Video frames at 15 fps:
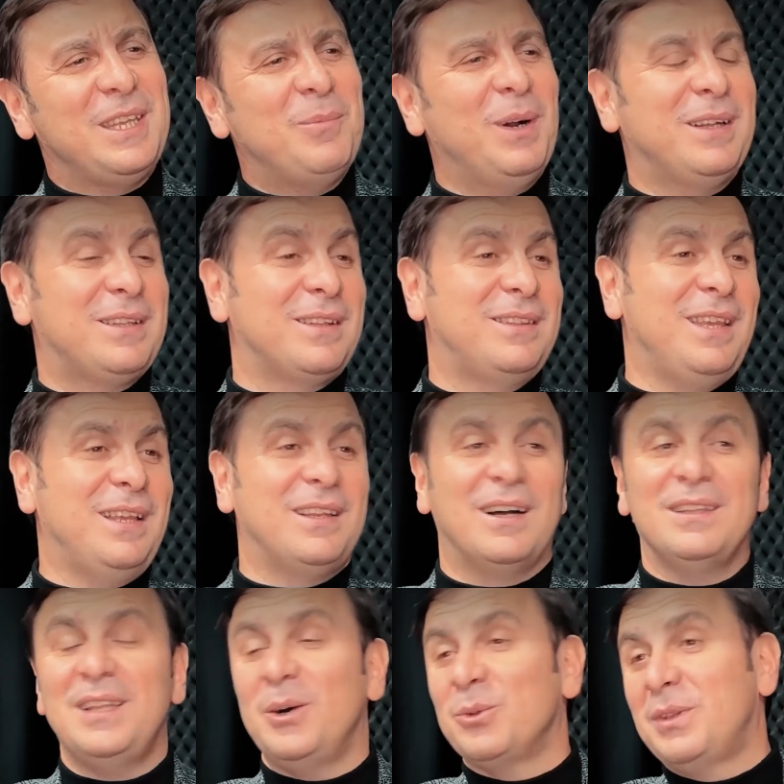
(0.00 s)
ibadet değil
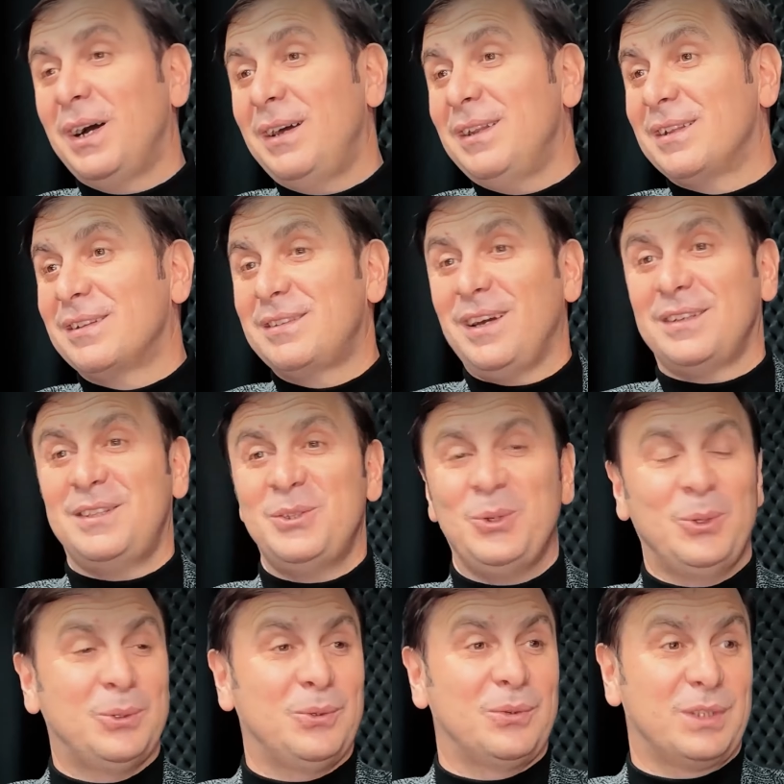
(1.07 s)
Allahu Teala'nın takdiri
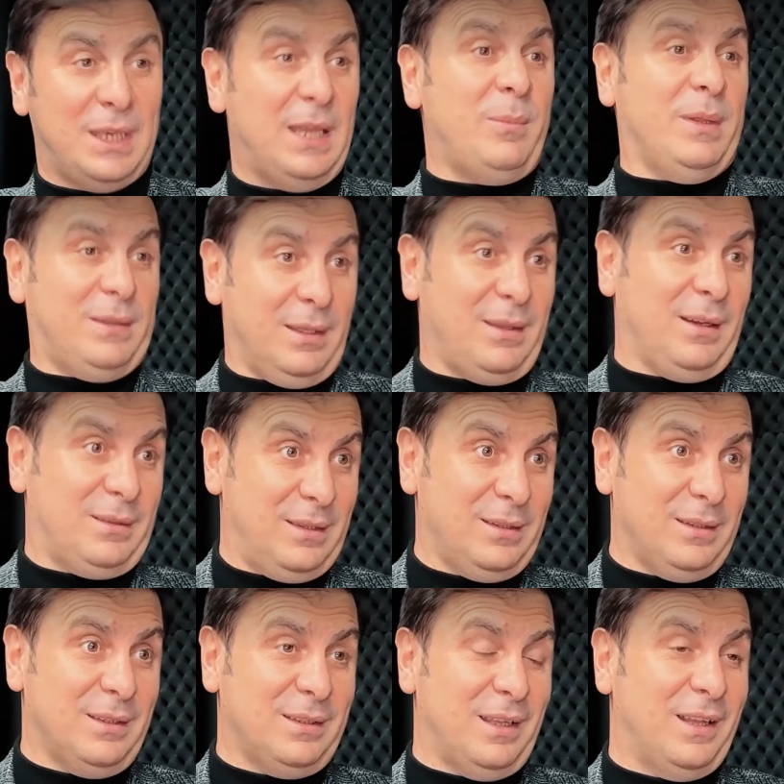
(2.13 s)
olduğunu ki elbette
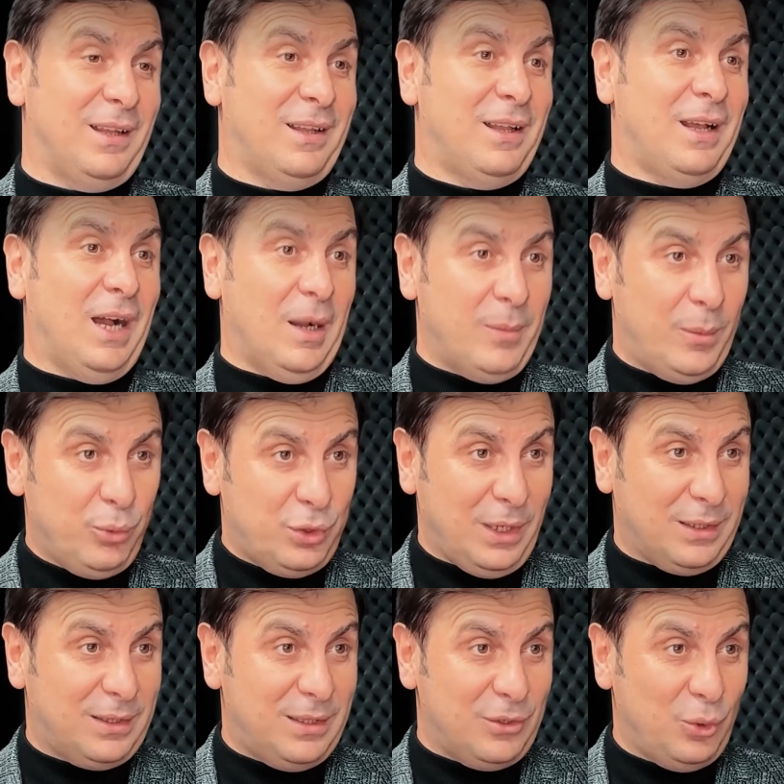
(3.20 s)
takdiridir de ama bu
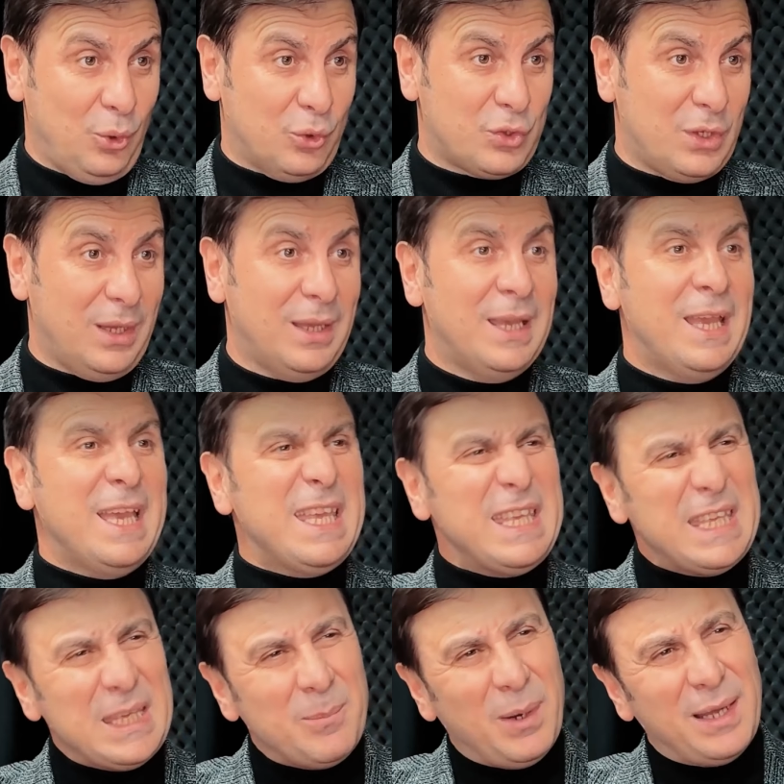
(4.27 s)
takdir yoksa
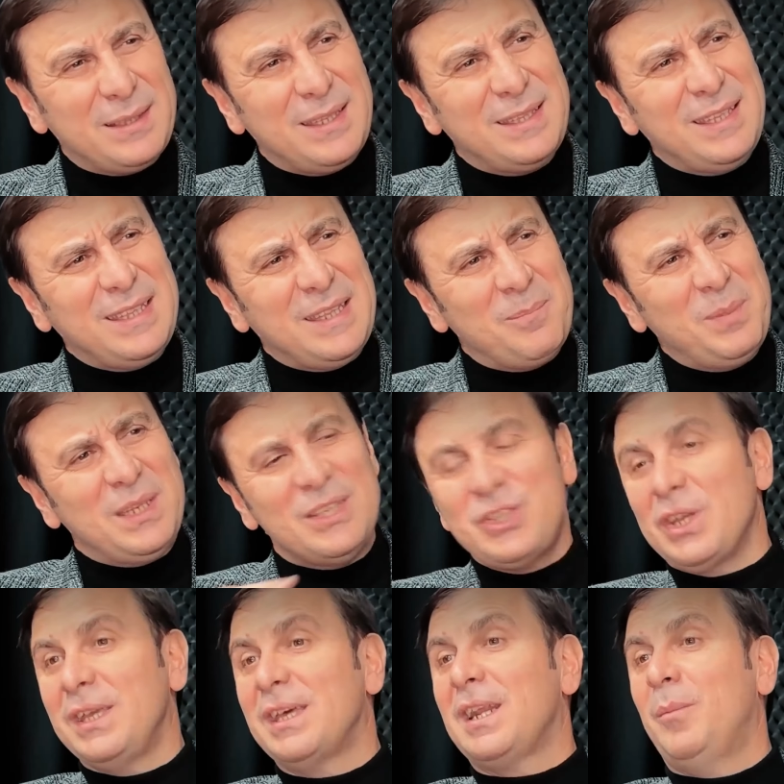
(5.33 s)
ibadetin de bir
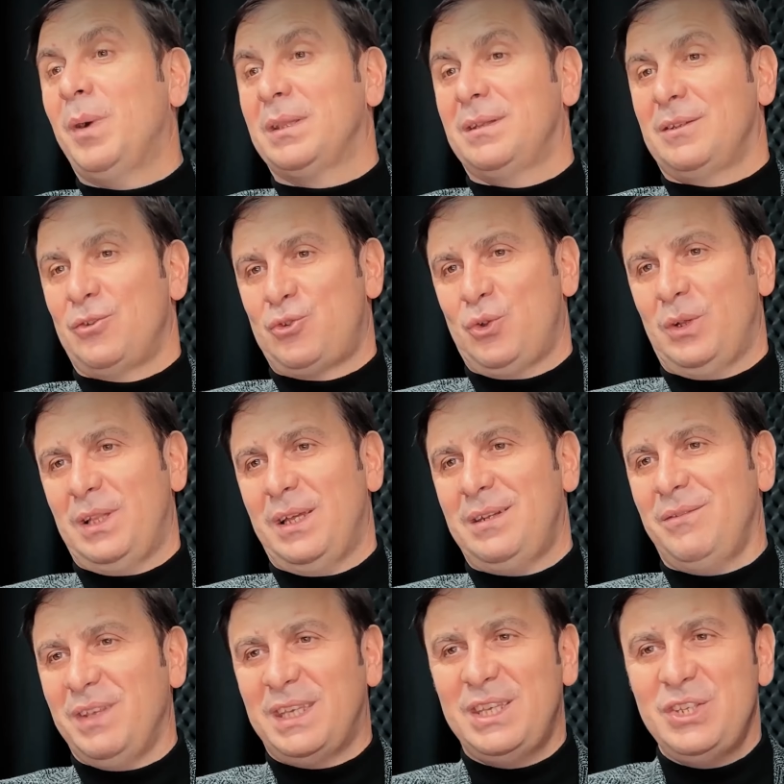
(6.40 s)
işe yaramadığını söyler
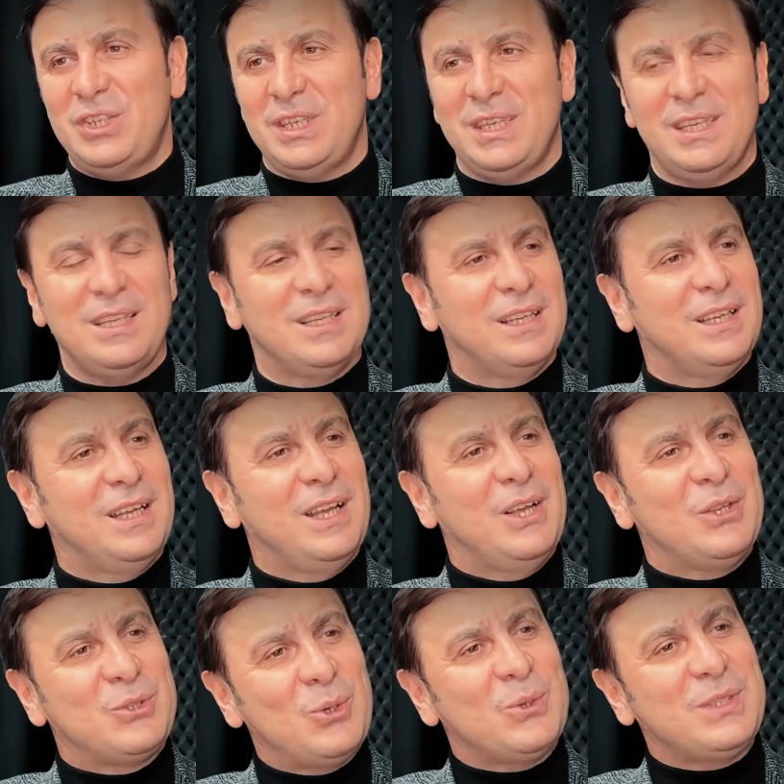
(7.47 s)
ve kişiyi
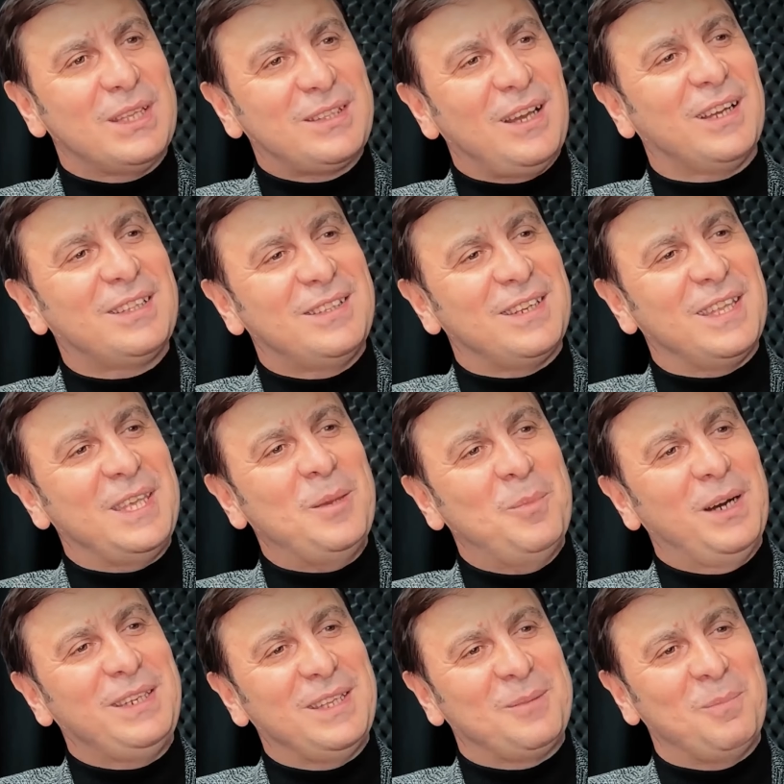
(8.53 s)
sözde takdire
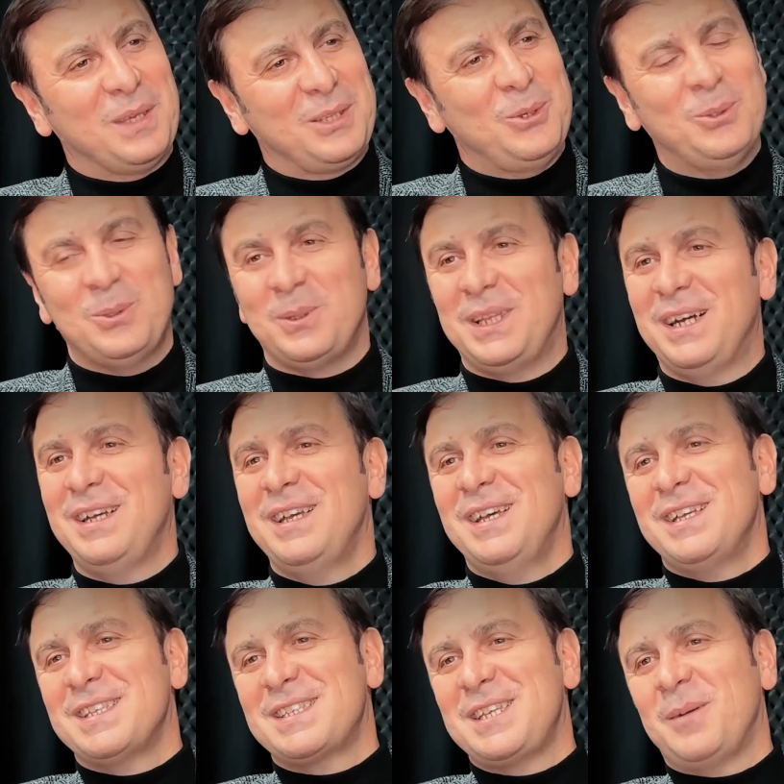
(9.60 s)
iman etmek yoluyla
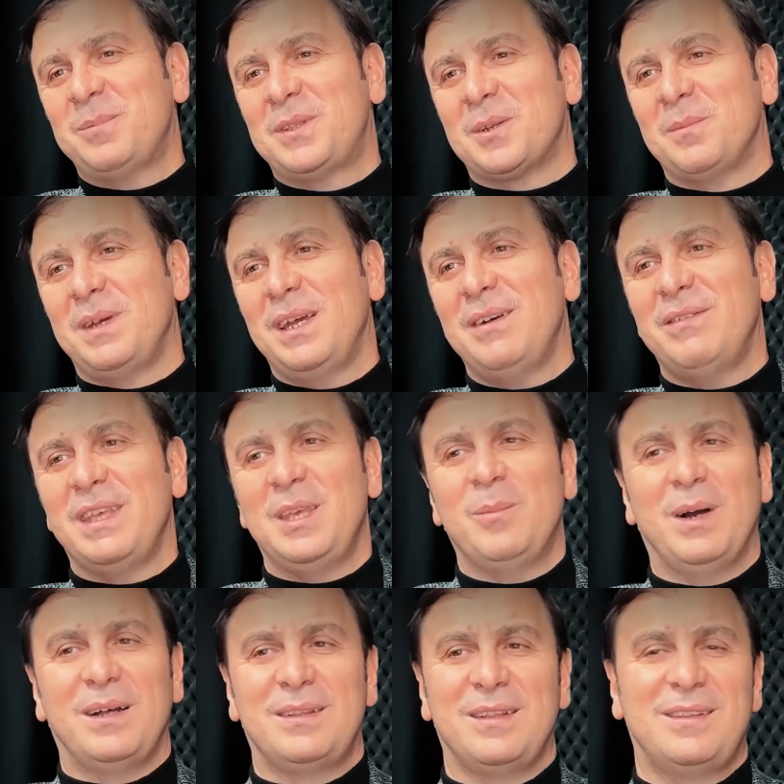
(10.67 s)
saptırmaya ve
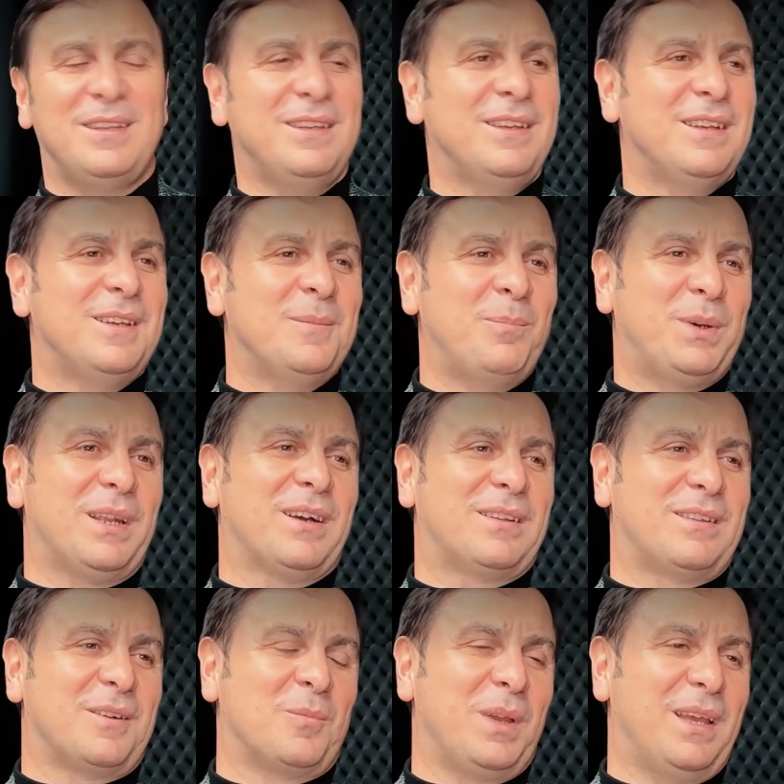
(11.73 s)
ibadeti
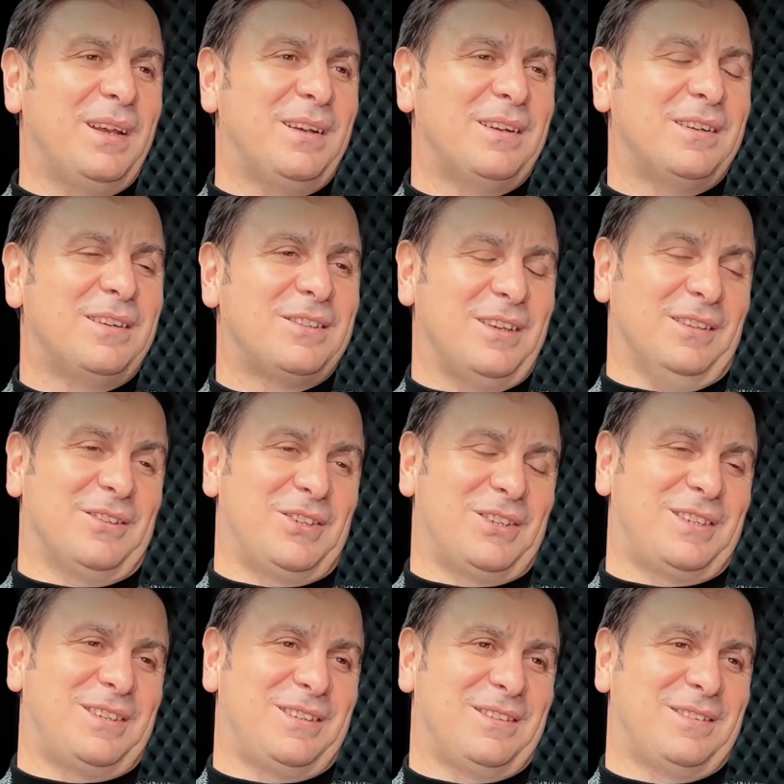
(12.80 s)
bıraktırmaya
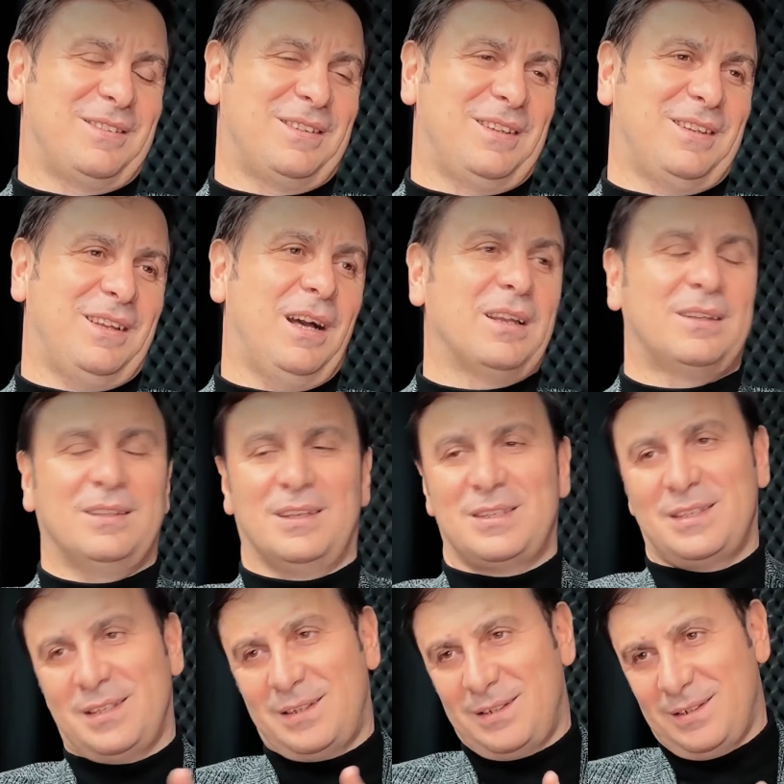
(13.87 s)
çalışır.
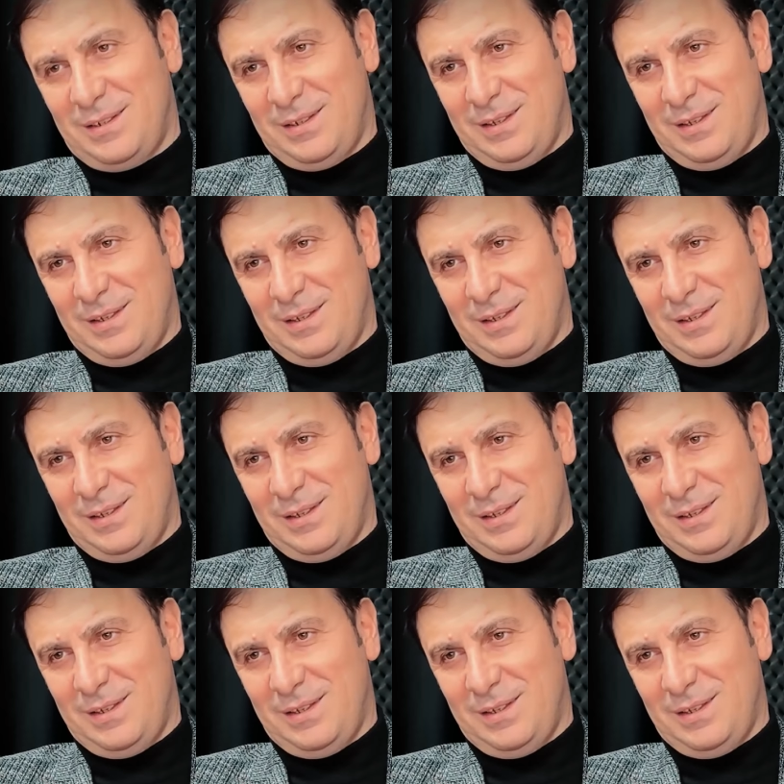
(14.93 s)
Arkadaşlar